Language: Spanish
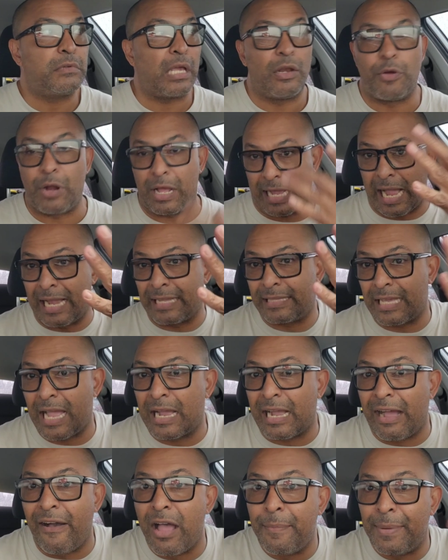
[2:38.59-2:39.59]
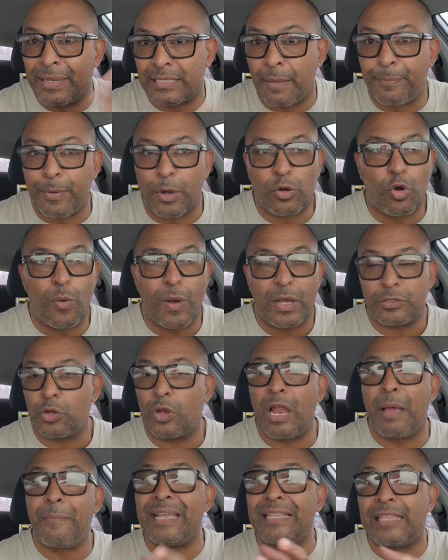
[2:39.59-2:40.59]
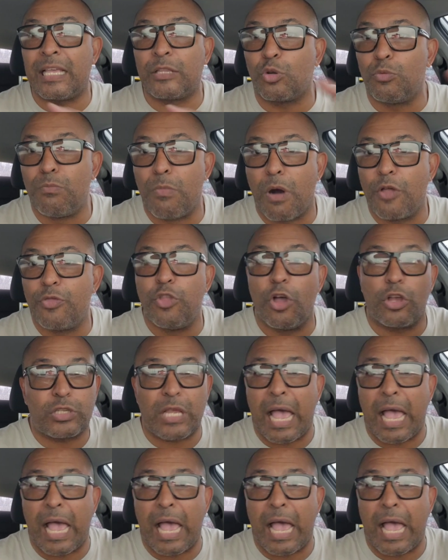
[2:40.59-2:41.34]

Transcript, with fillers: que el huracán este que acaba de pasar por Cuba solamente tumbó dos